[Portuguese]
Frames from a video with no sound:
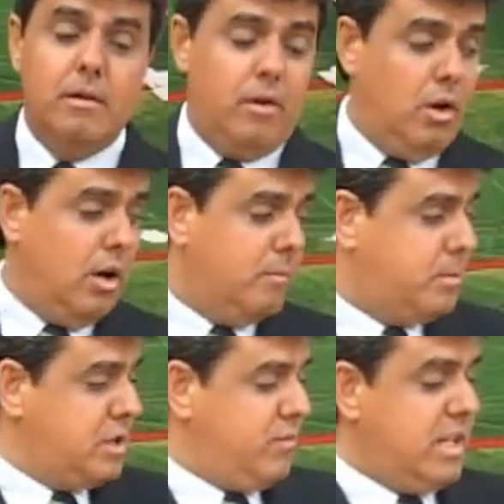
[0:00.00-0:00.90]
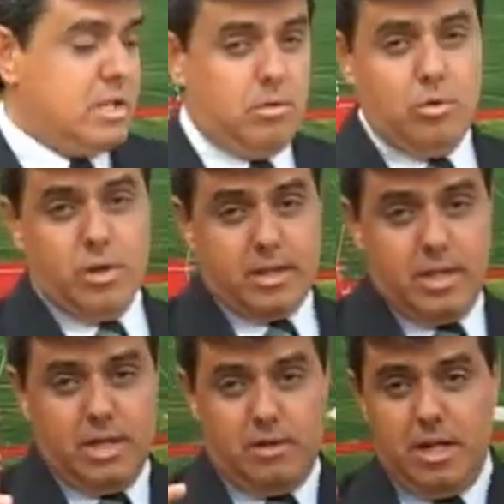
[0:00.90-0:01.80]
Falou, ó, preciso fazer um
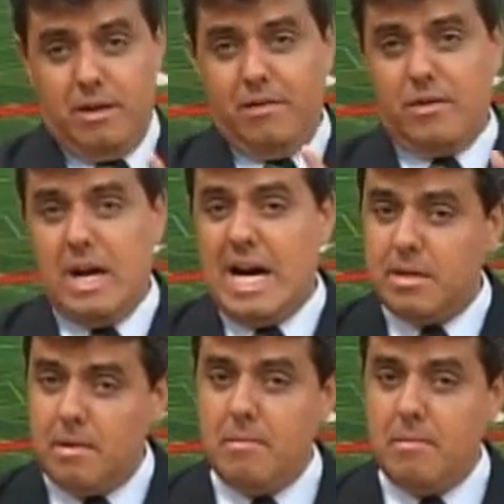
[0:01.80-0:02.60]
roteiro aí, uma viagem,